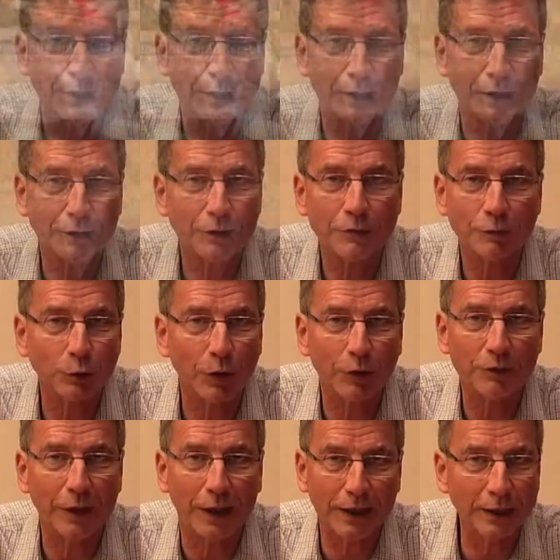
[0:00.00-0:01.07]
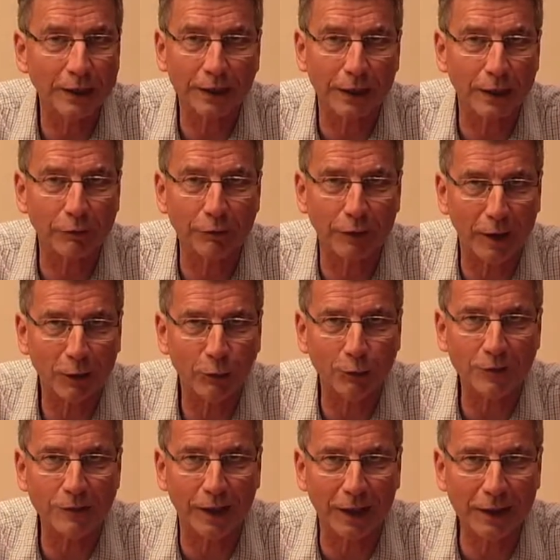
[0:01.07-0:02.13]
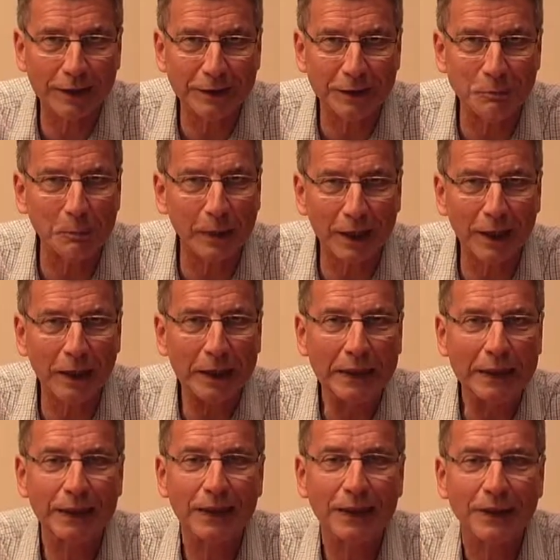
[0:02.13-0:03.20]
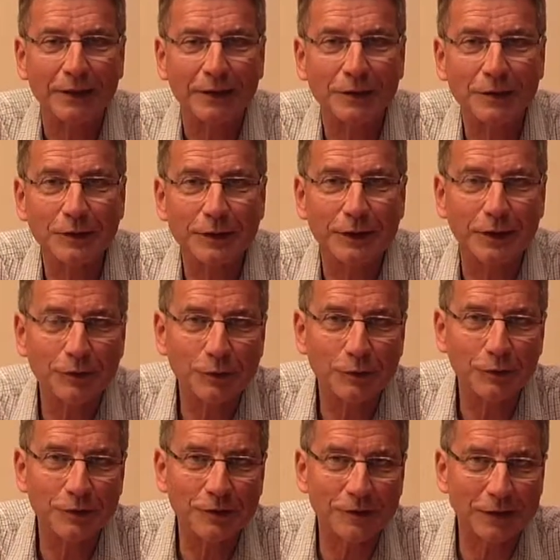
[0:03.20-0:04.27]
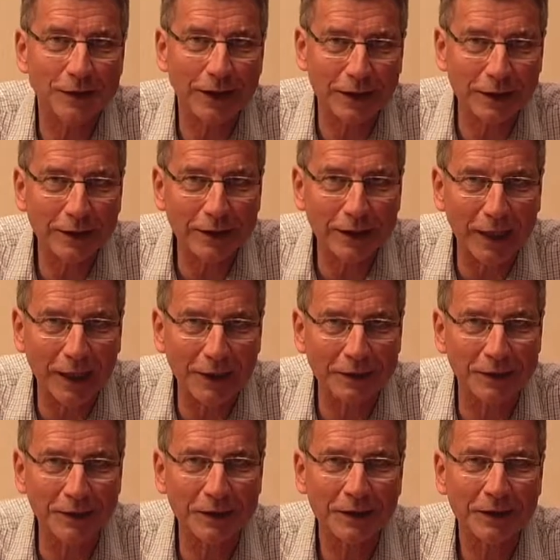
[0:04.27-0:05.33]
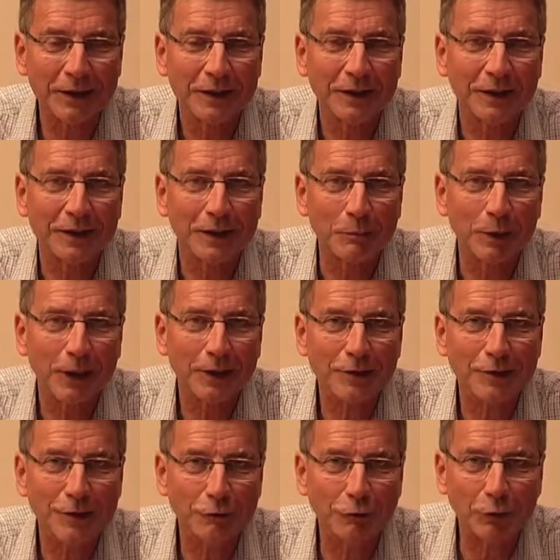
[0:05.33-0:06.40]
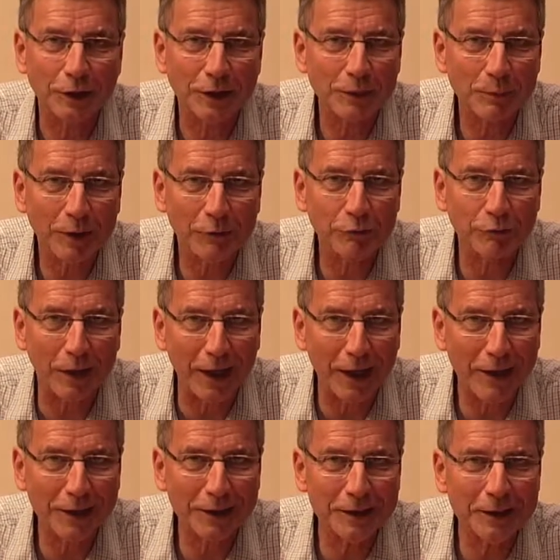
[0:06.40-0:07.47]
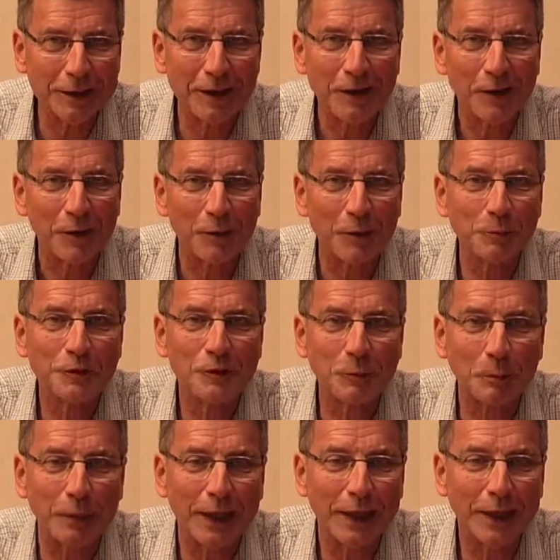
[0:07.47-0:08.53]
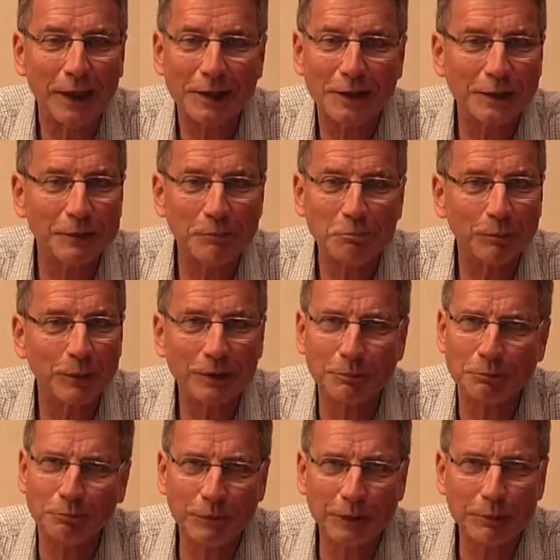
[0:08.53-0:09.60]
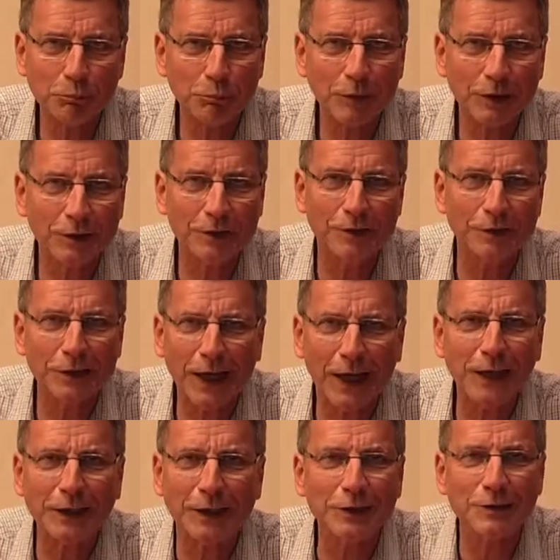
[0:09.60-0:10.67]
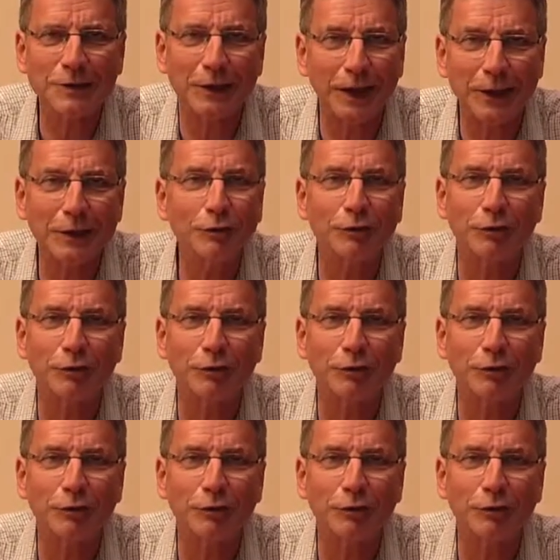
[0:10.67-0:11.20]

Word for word: Ich kann das nur aus eigener Erfahrung sagen. Je mehr, dass ich Jesus kennenlerne, je mehr, dass ich von ihm erfahre, umso mehr nimmt, nimmt mich das hinein in seine